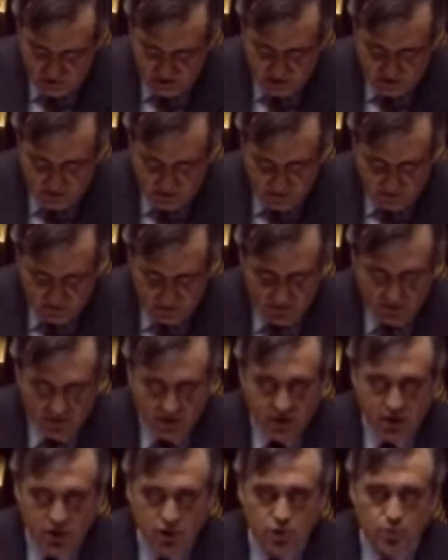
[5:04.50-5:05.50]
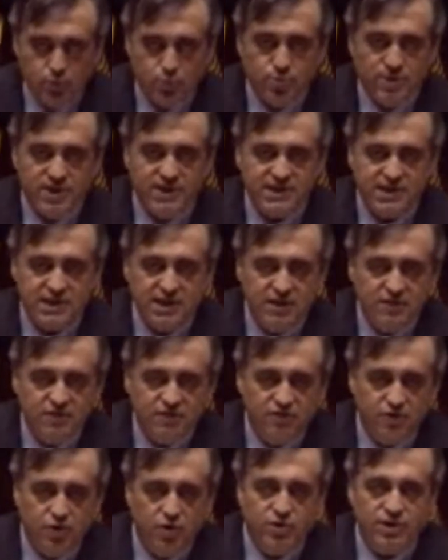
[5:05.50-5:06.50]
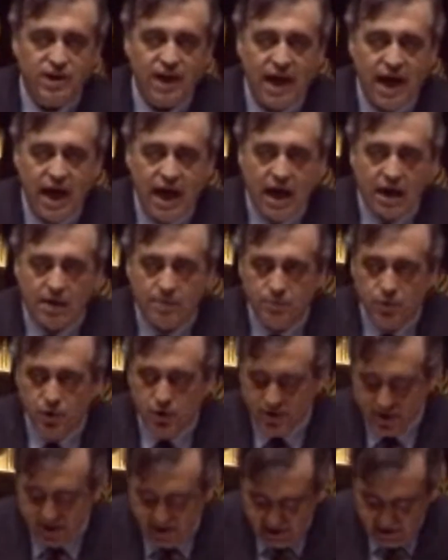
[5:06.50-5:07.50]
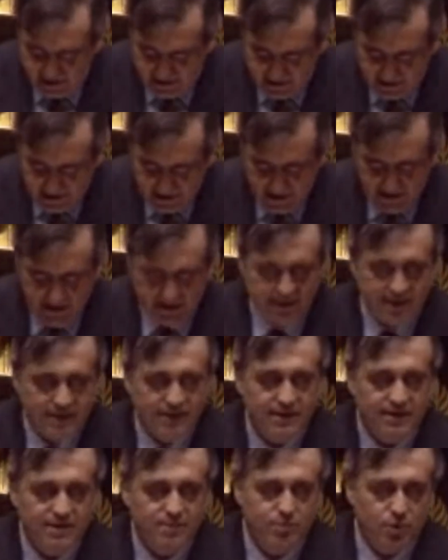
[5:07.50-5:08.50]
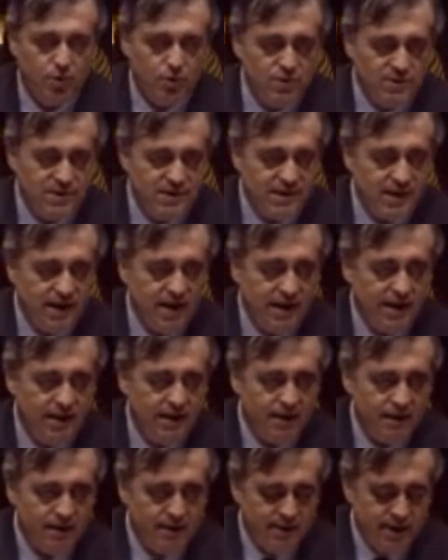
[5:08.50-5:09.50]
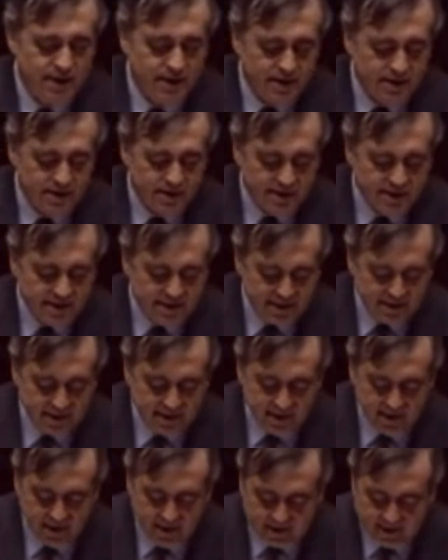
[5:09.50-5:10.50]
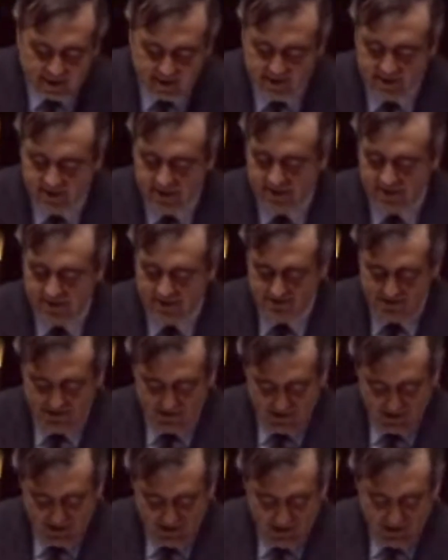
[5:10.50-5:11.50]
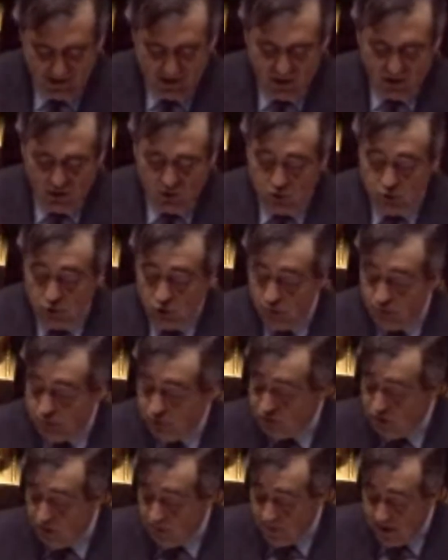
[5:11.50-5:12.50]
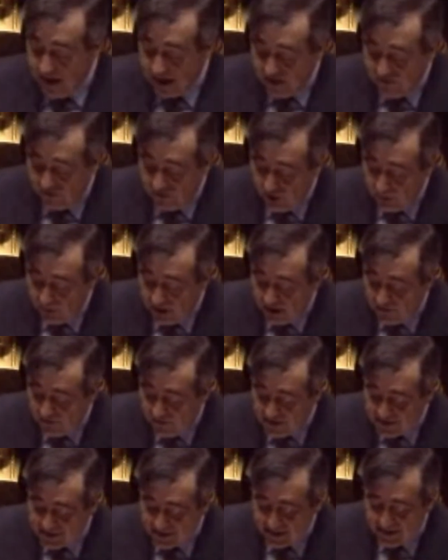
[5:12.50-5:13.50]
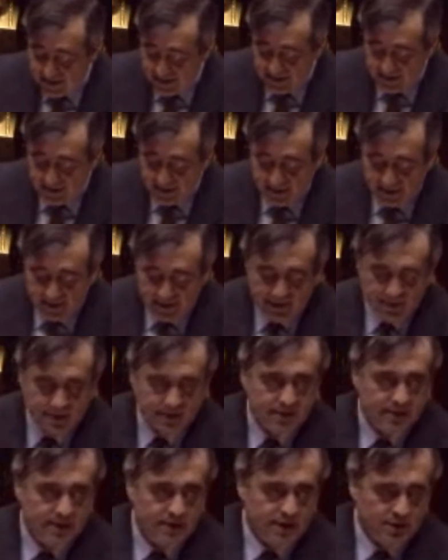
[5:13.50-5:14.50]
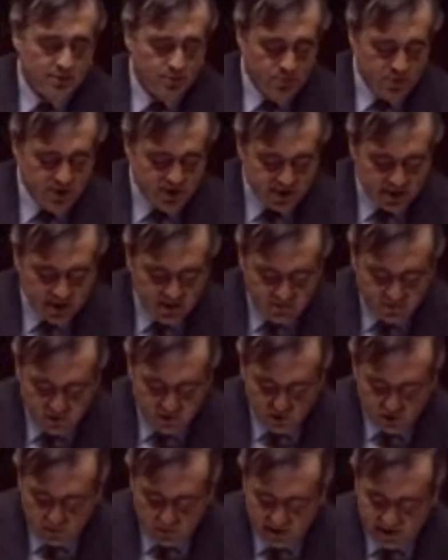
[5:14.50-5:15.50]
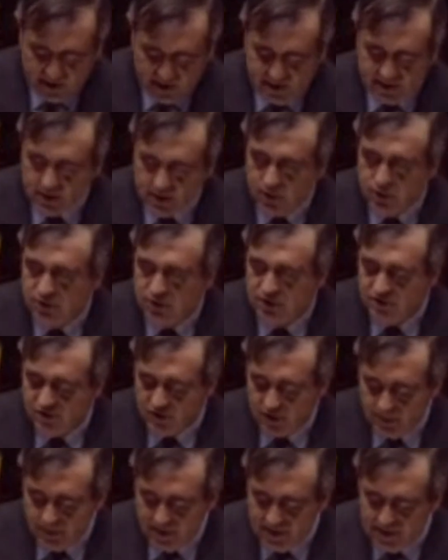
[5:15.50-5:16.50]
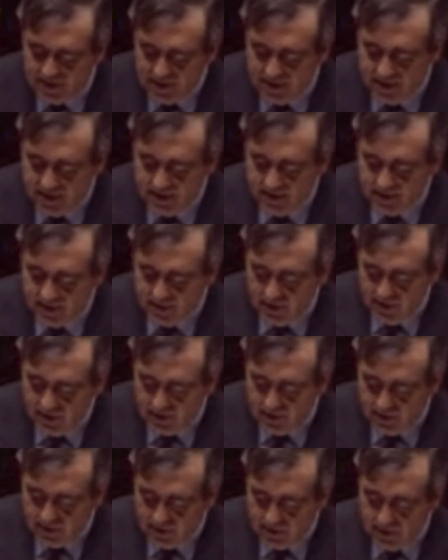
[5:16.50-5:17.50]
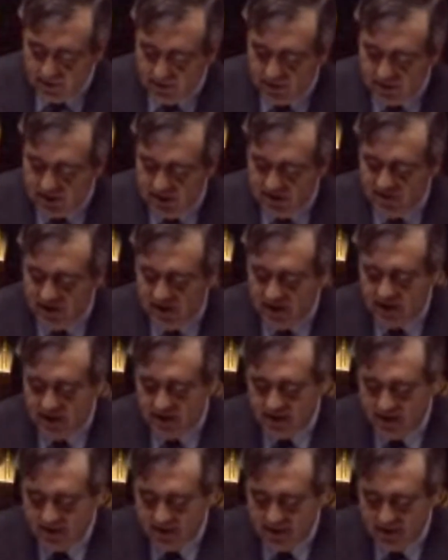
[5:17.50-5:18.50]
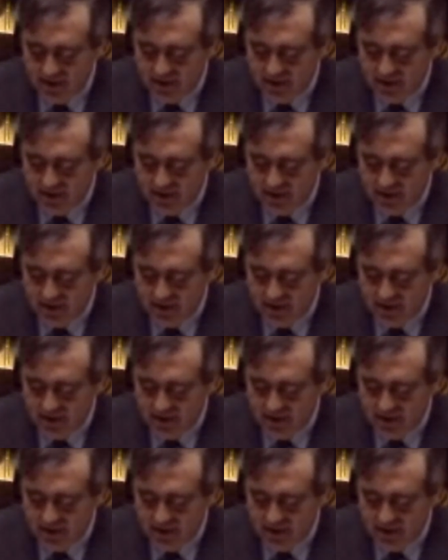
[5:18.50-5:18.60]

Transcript: nous dit-on, puisqu'il faut harmoniser Bruxelles en ayant décidé ainsi. Nous ne pouvons pas réformer la fiscalité, puisqu'il faut soi-disant uniformiser le taux de TVA.